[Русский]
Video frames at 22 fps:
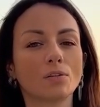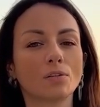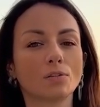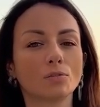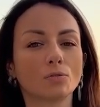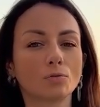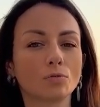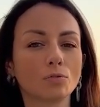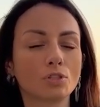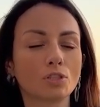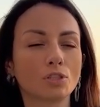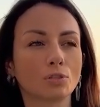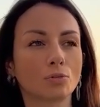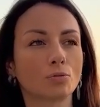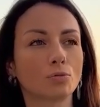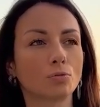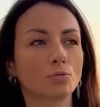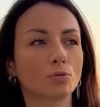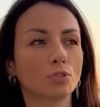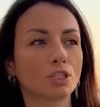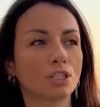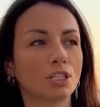лучше,
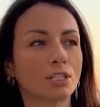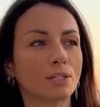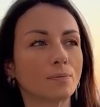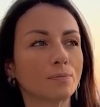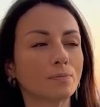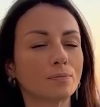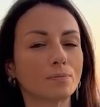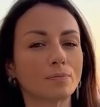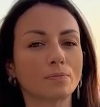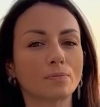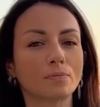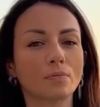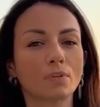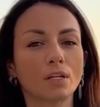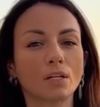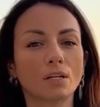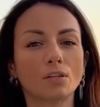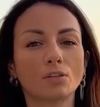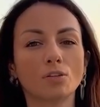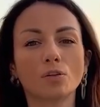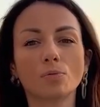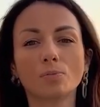хуже,
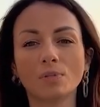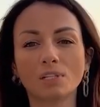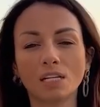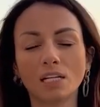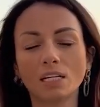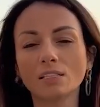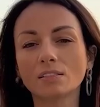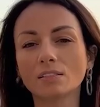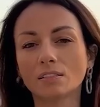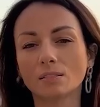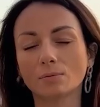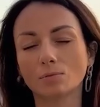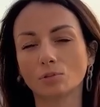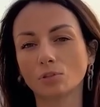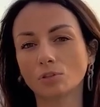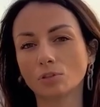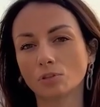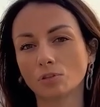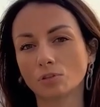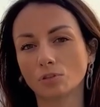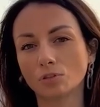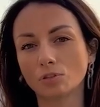но менять все равно
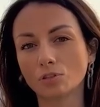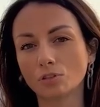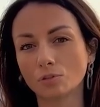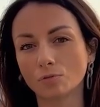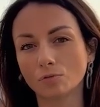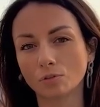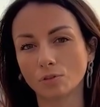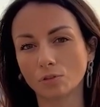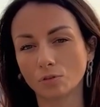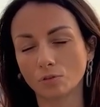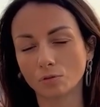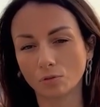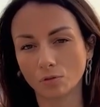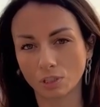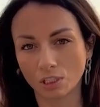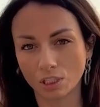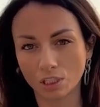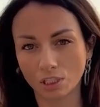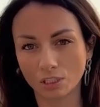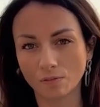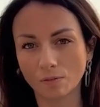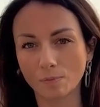никто ничего не
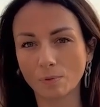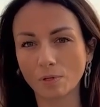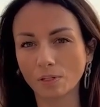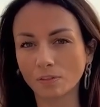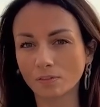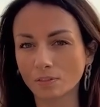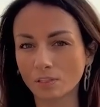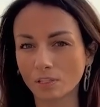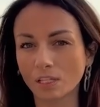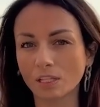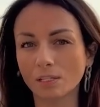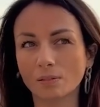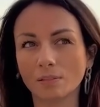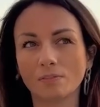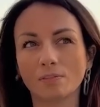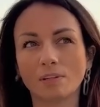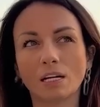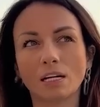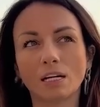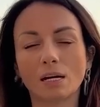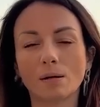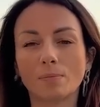хочет. Во-первых, все,
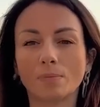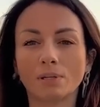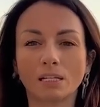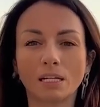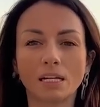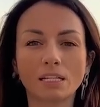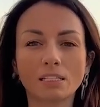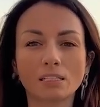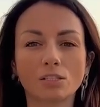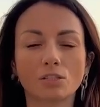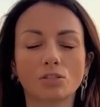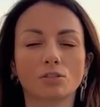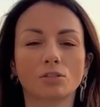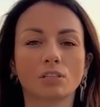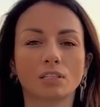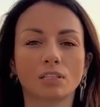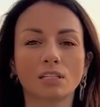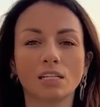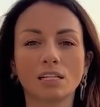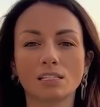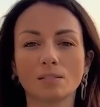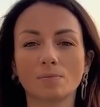наверное, боятся, что
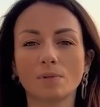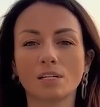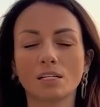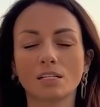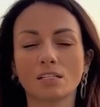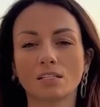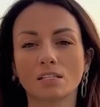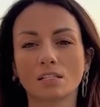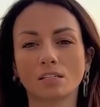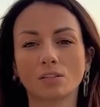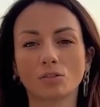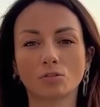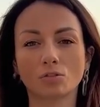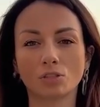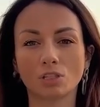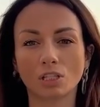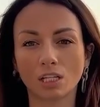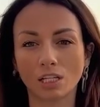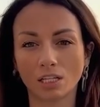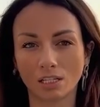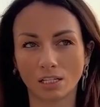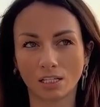тогда изменится
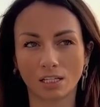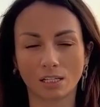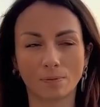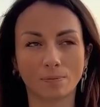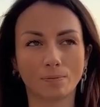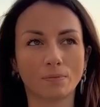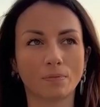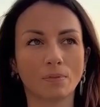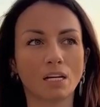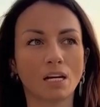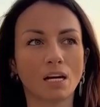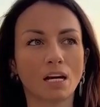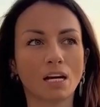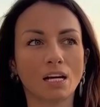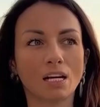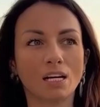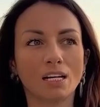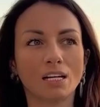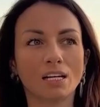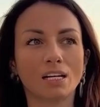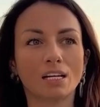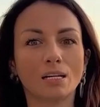окружение.
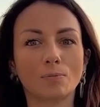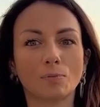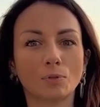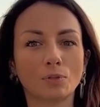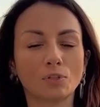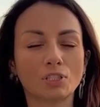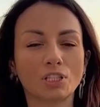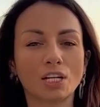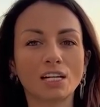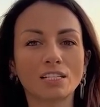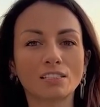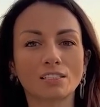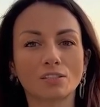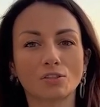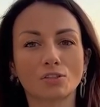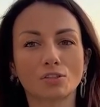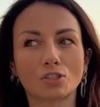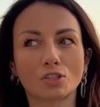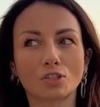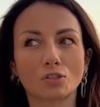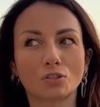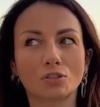И получается,
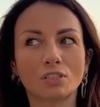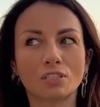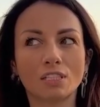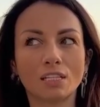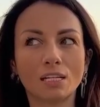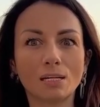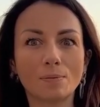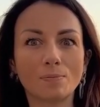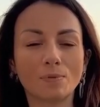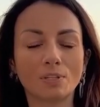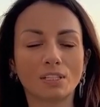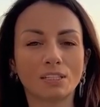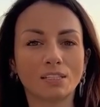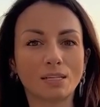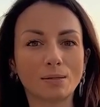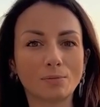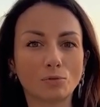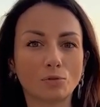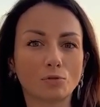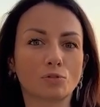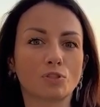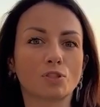что те, перед
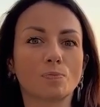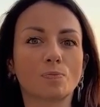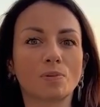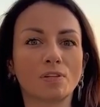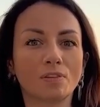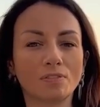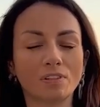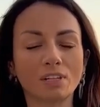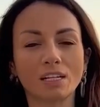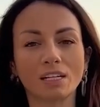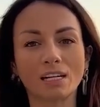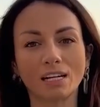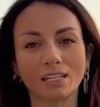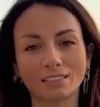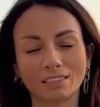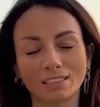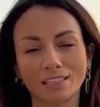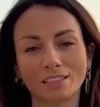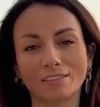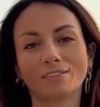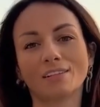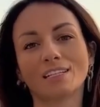кем ты уже привык
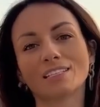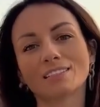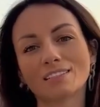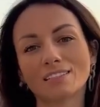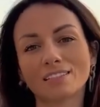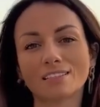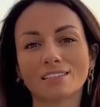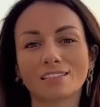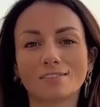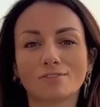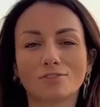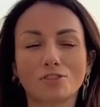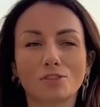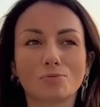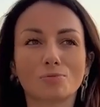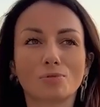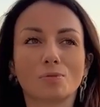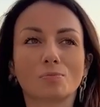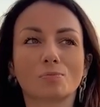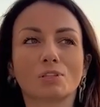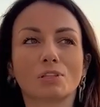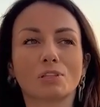как-то хвастаться и в
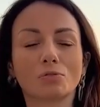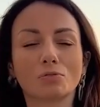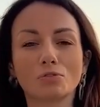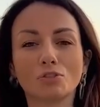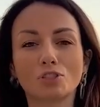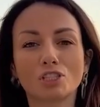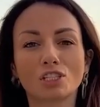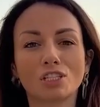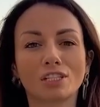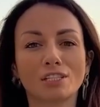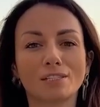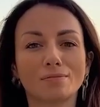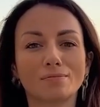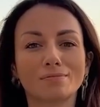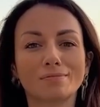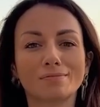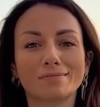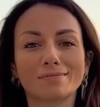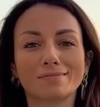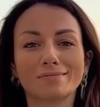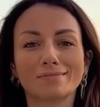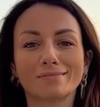чем-то быть лучше,
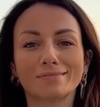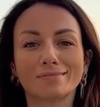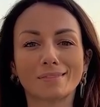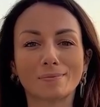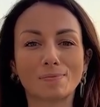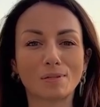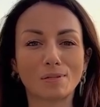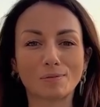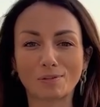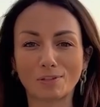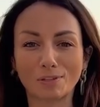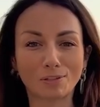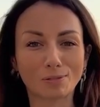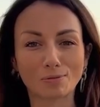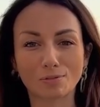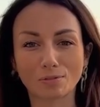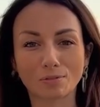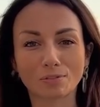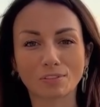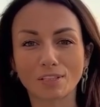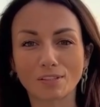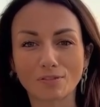например, в том,
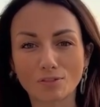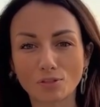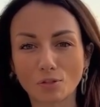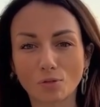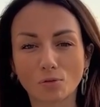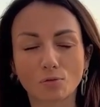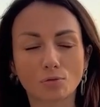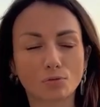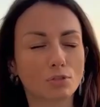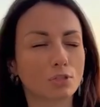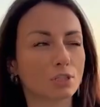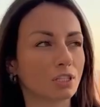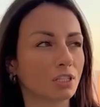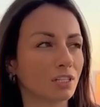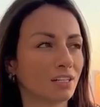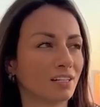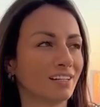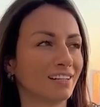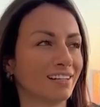что у тебя все хуже,